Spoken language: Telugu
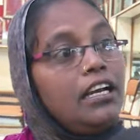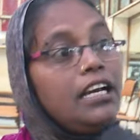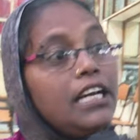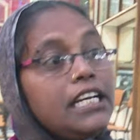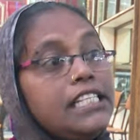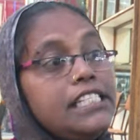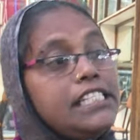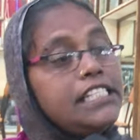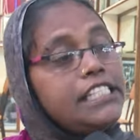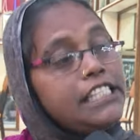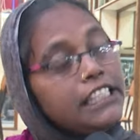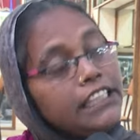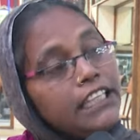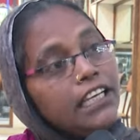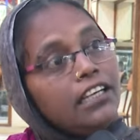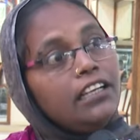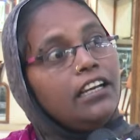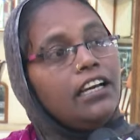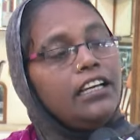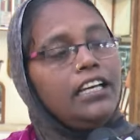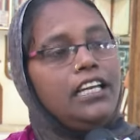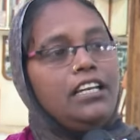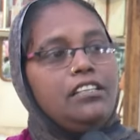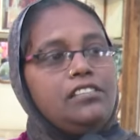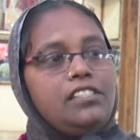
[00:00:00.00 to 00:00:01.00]
ఖచ్చితంగా
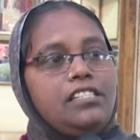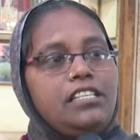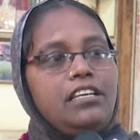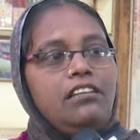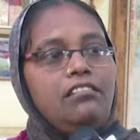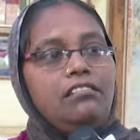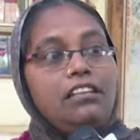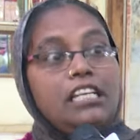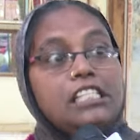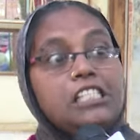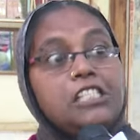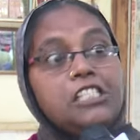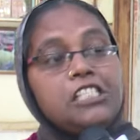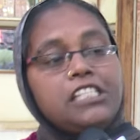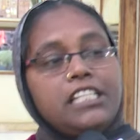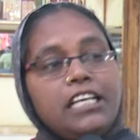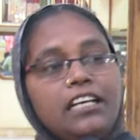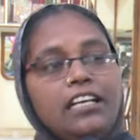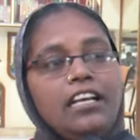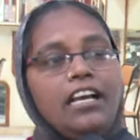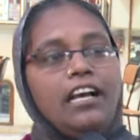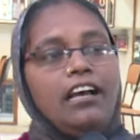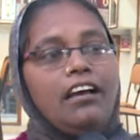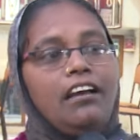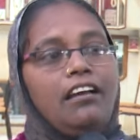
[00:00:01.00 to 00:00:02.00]
గెలుస్తారు
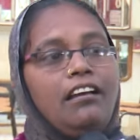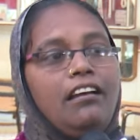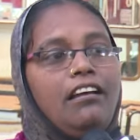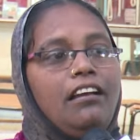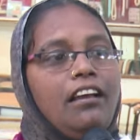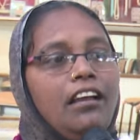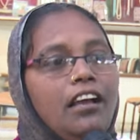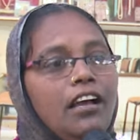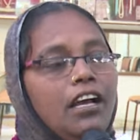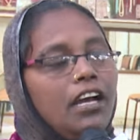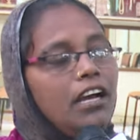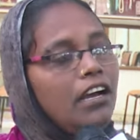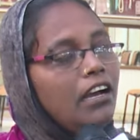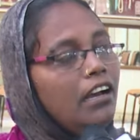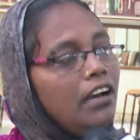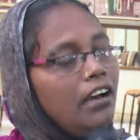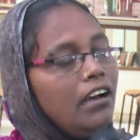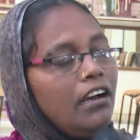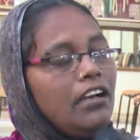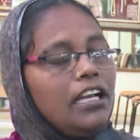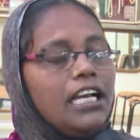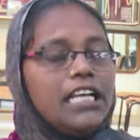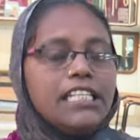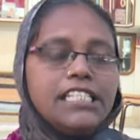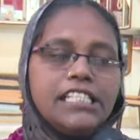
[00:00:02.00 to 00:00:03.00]
ఖచ్చితంగా
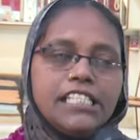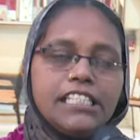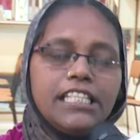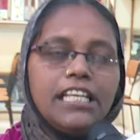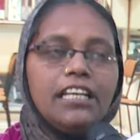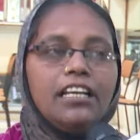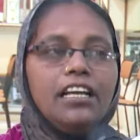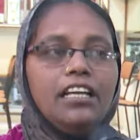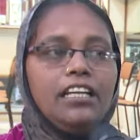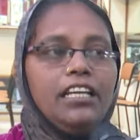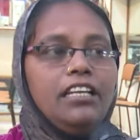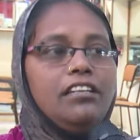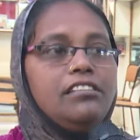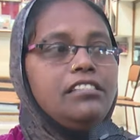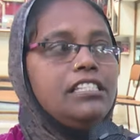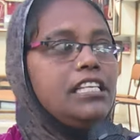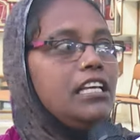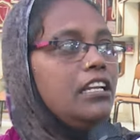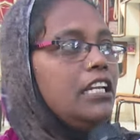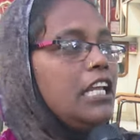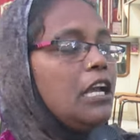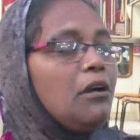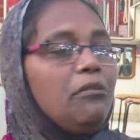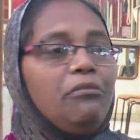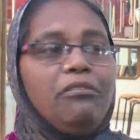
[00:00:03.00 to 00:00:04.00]
ఖచ్చితంగా
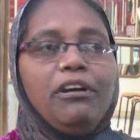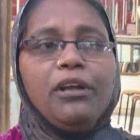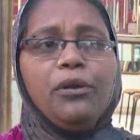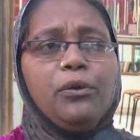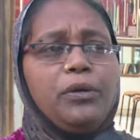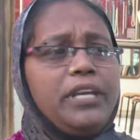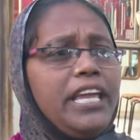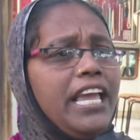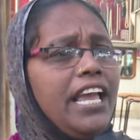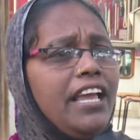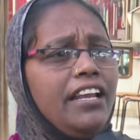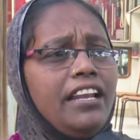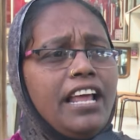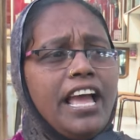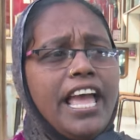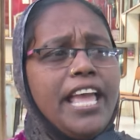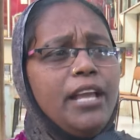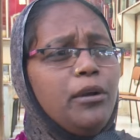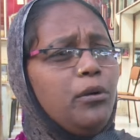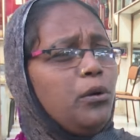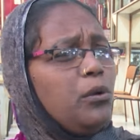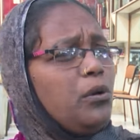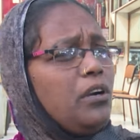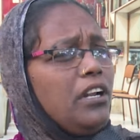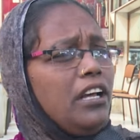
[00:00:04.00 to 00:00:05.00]
గెలుస్తారు ఎవరు ఏ
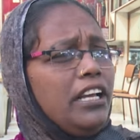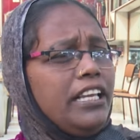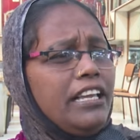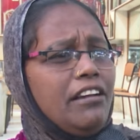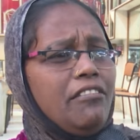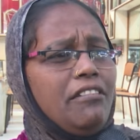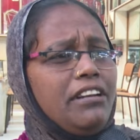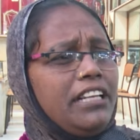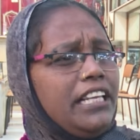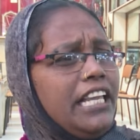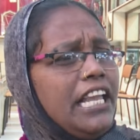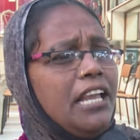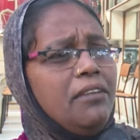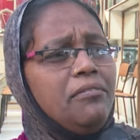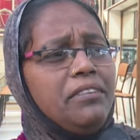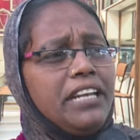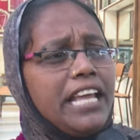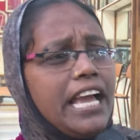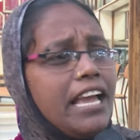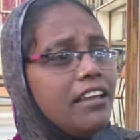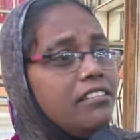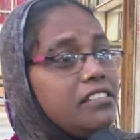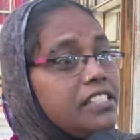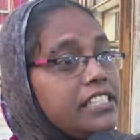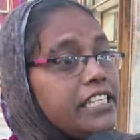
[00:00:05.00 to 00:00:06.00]
నాయకుడు కూడా ఎవరికి ఏం
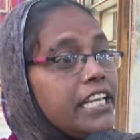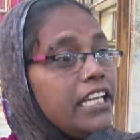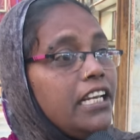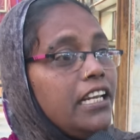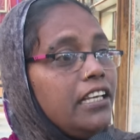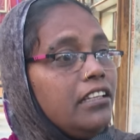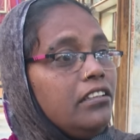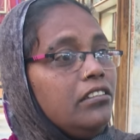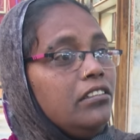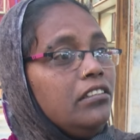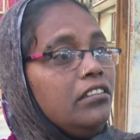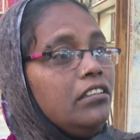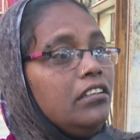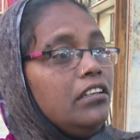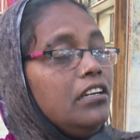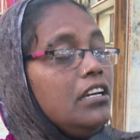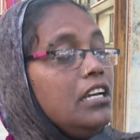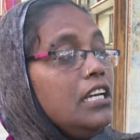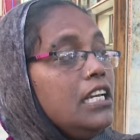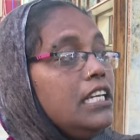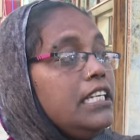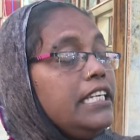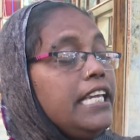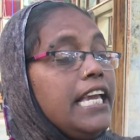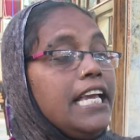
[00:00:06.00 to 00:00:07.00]
న్యాయం చేయలేదు
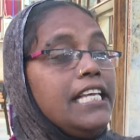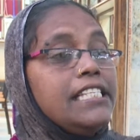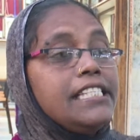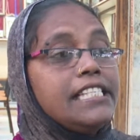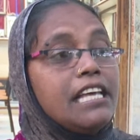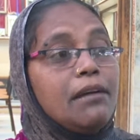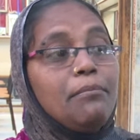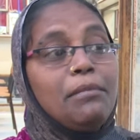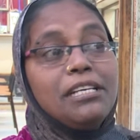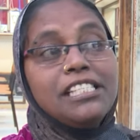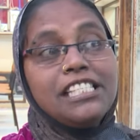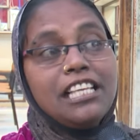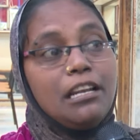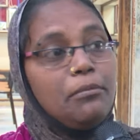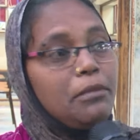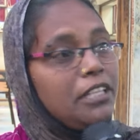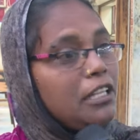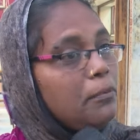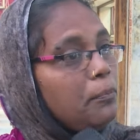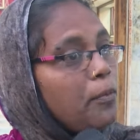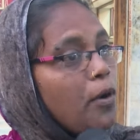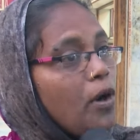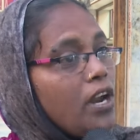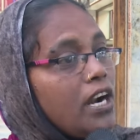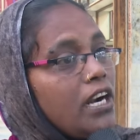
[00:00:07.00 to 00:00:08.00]
ఏ సమస్యల మీద
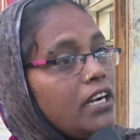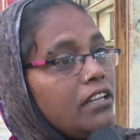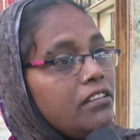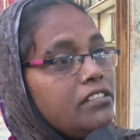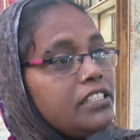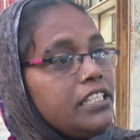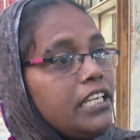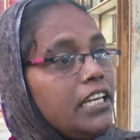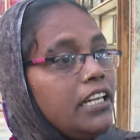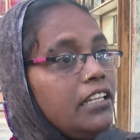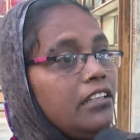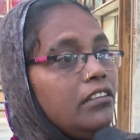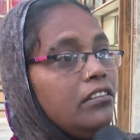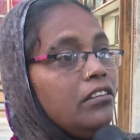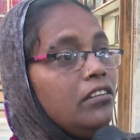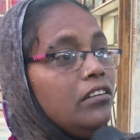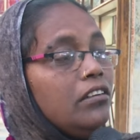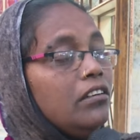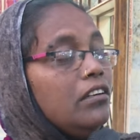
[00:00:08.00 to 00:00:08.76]
పోరాటం చేయలేదు